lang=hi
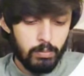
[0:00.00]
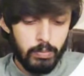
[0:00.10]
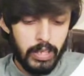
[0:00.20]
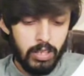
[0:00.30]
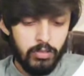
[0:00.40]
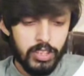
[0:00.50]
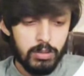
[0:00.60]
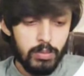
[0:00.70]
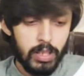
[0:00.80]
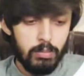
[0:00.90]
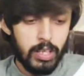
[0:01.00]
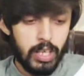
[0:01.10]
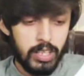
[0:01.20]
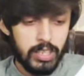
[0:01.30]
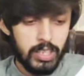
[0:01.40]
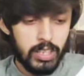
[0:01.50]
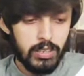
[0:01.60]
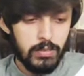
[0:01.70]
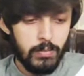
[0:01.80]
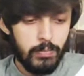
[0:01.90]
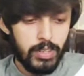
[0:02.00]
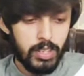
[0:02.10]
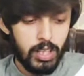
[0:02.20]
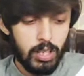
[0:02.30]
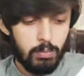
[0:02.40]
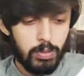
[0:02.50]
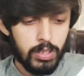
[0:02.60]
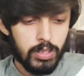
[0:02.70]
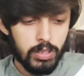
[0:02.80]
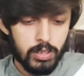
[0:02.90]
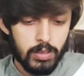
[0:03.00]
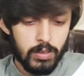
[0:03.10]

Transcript: बेनिफिट्स में हमारा आ जाएगा यहाँ पर